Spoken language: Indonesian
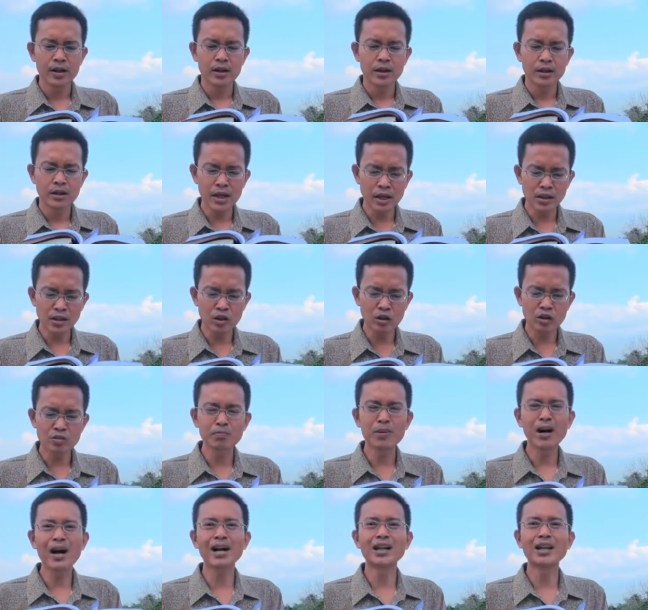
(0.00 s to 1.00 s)
Yesus
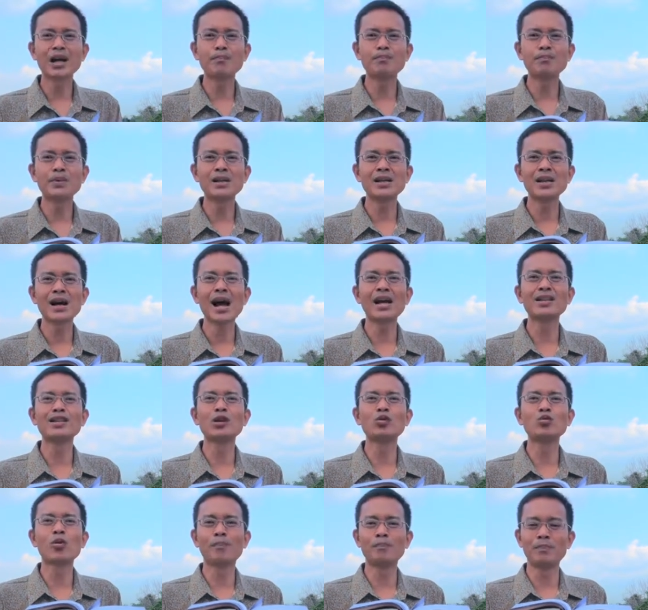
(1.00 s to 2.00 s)
menghadapi
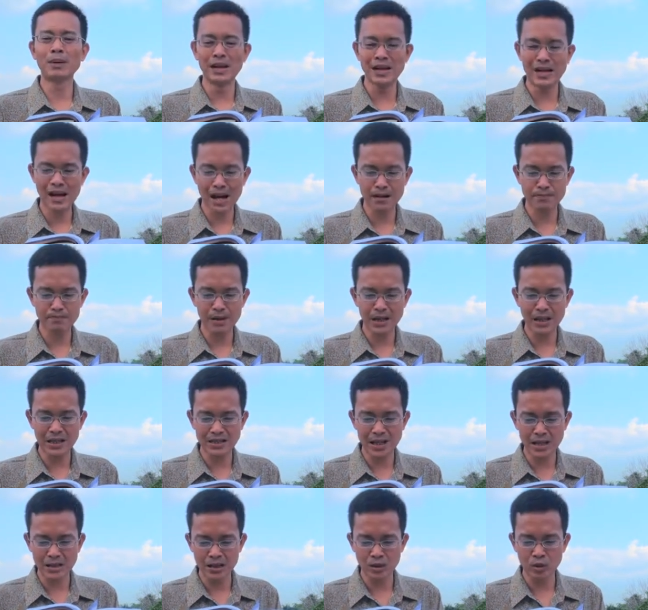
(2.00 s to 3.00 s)
hanya dua pilihan pada
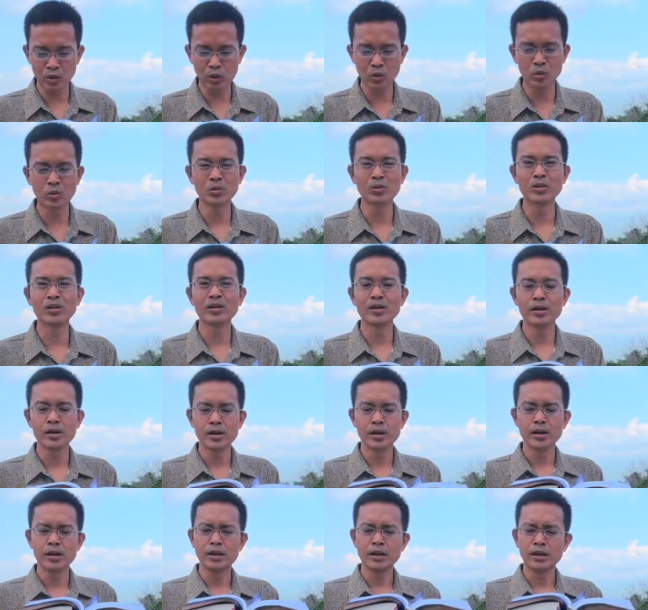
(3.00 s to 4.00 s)
saat itu.
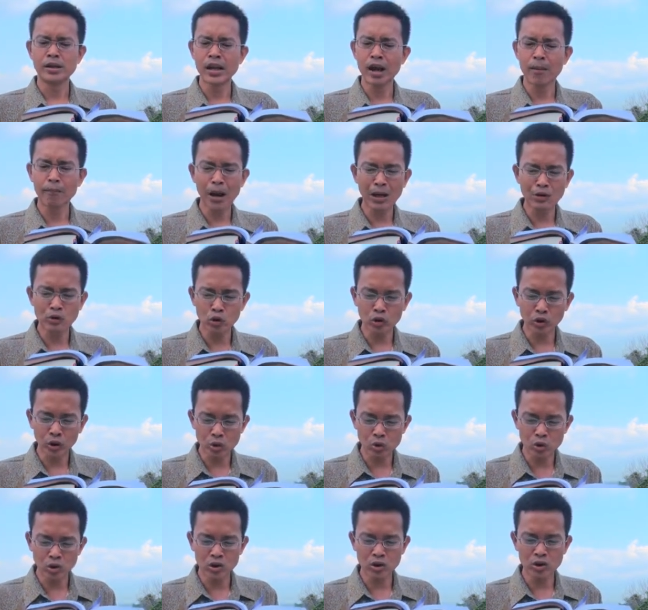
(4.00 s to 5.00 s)
Dia maju
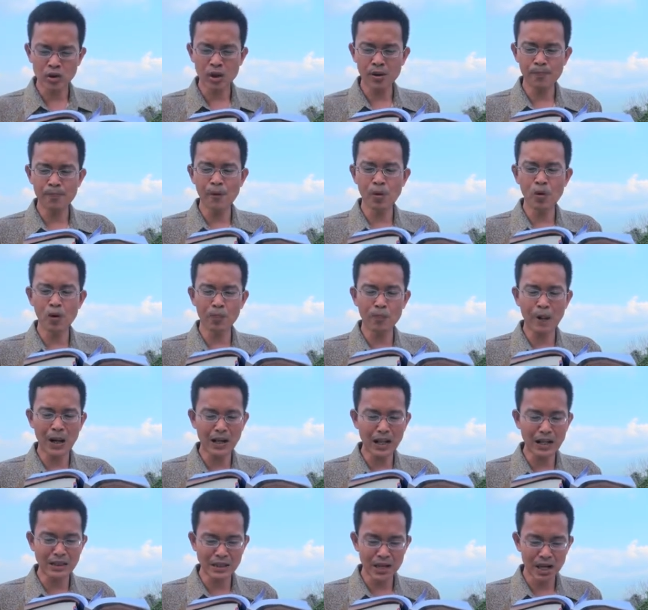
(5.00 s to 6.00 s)
terus ke
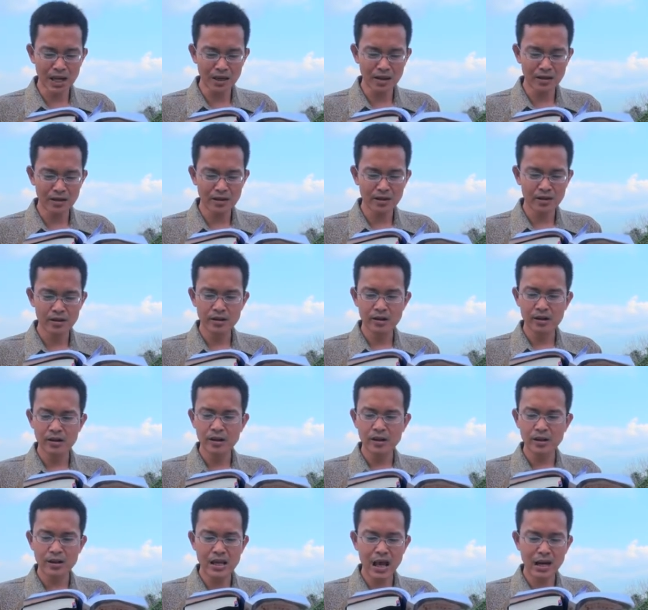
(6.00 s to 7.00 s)
pengorbanannya
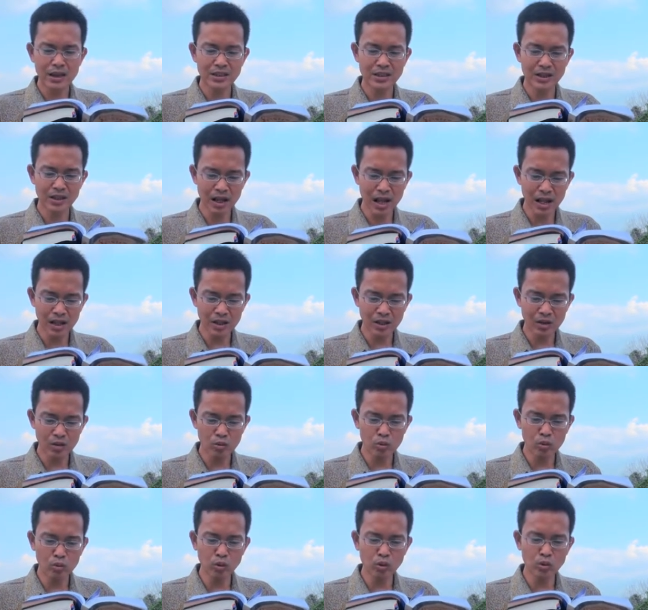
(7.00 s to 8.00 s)
yang sekali
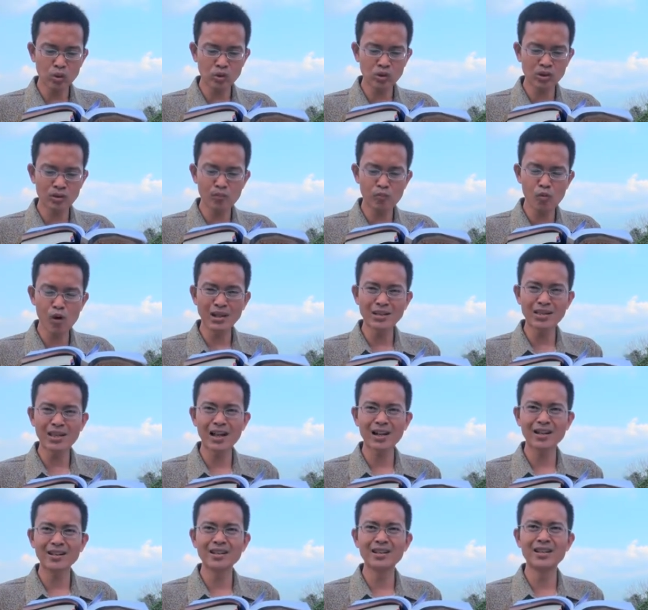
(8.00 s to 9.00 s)
untuk
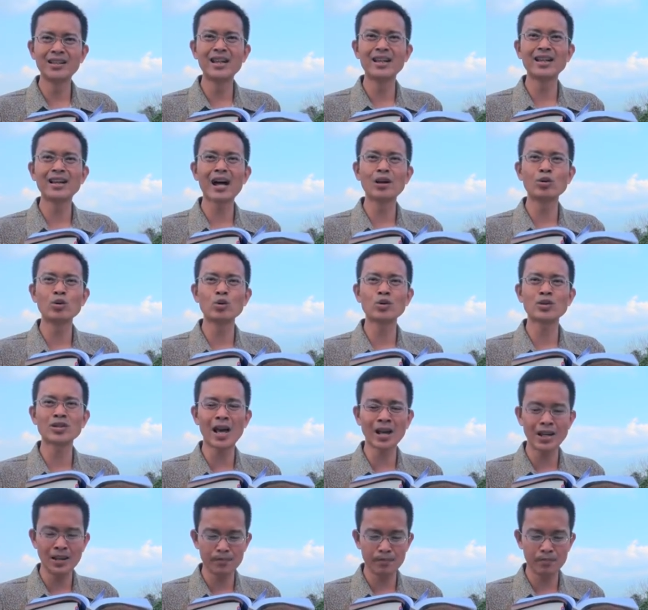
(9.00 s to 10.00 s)
semuanya di kayu
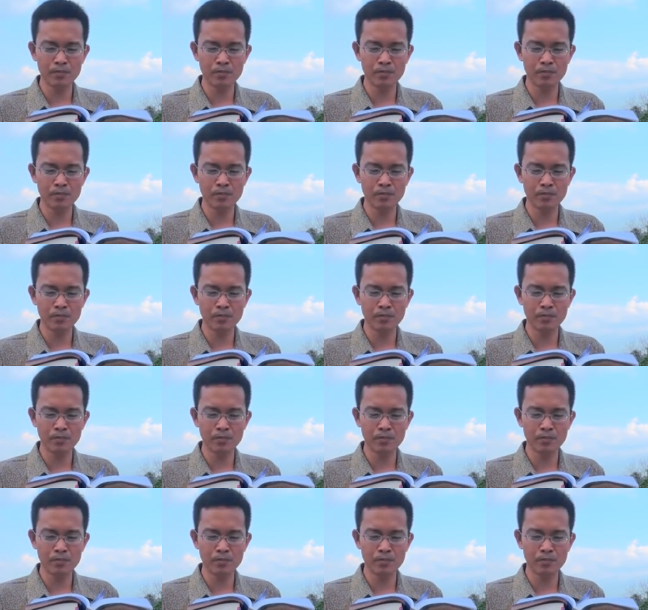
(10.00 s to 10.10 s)
salib